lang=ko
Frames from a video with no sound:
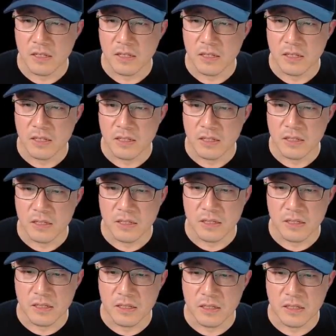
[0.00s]
2,
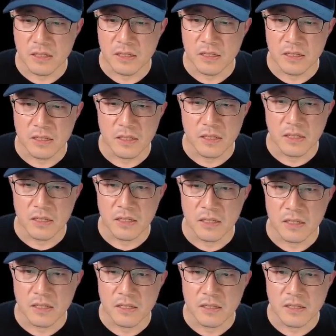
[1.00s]
2
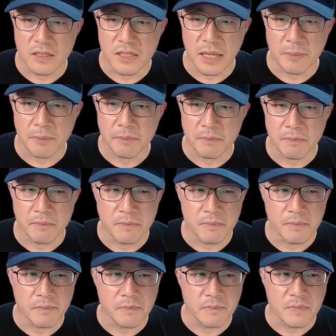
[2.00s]
3,
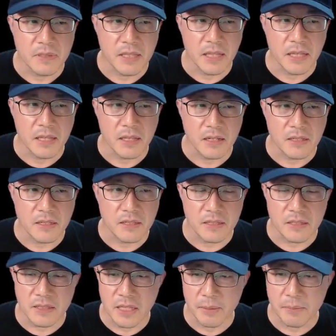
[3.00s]
4,
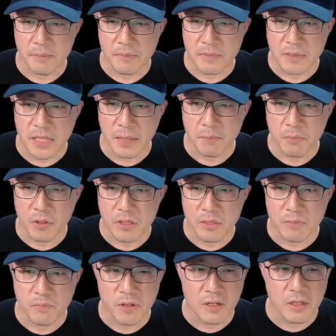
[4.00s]
3,
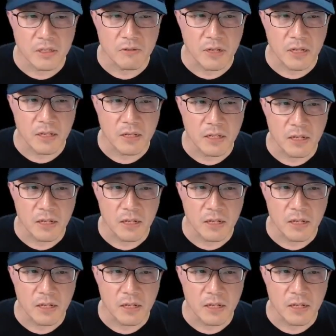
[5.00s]
3번이 플랜이구나.